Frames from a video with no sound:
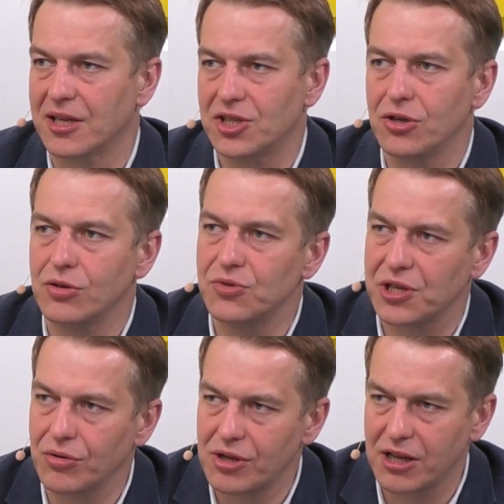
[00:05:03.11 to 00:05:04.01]
Dlaczego to
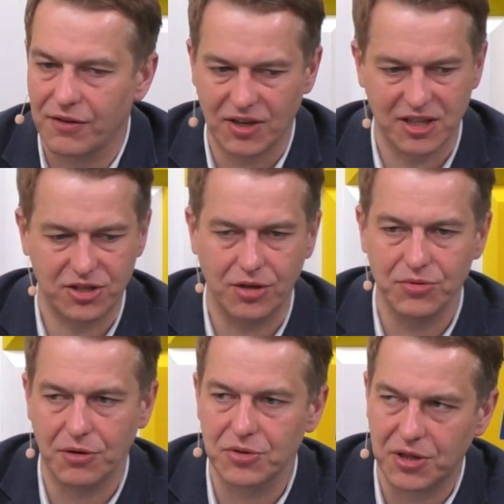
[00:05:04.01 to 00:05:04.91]
musiało tyle trwać? Dlaczego
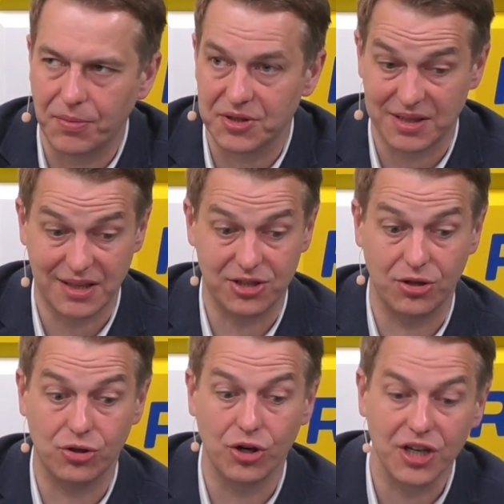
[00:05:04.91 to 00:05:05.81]
musiał być ten proces?
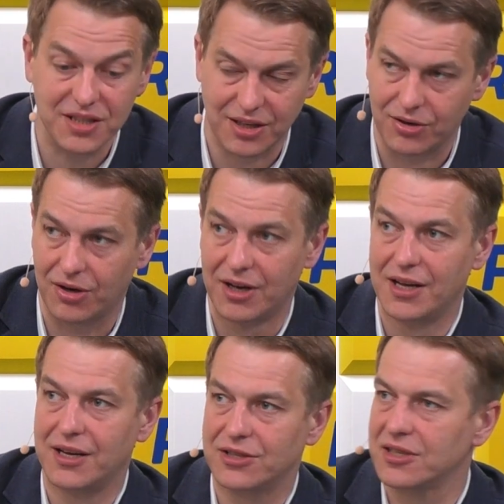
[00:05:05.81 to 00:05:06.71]
Dlaczego to ryzyko?
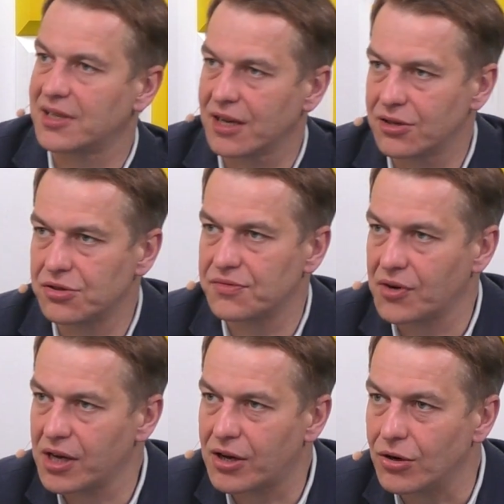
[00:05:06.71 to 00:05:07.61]
Czy ten serial się już w
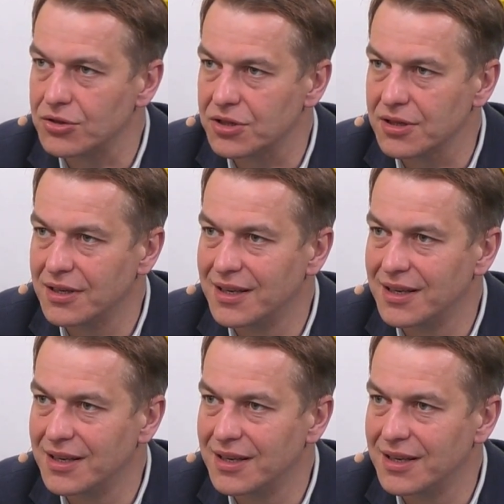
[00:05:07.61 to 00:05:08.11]
ogóle kończy?